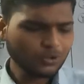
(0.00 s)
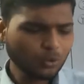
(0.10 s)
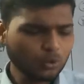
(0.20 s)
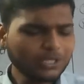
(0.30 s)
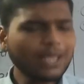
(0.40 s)

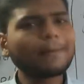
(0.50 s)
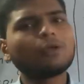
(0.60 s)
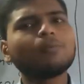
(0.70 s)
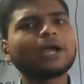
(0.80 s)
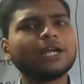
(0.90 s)
खुद के
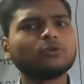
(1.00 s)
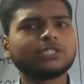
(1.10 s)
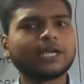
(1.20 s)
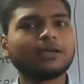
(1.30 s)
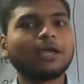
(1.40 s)
पैरों पे खड़ी हो
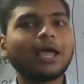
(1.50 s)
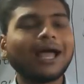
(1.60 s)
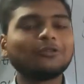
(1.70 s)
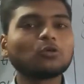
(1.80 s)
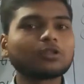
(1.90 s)
जाए
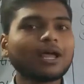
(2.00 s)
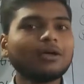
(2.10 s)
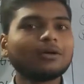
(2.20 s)
दूसरा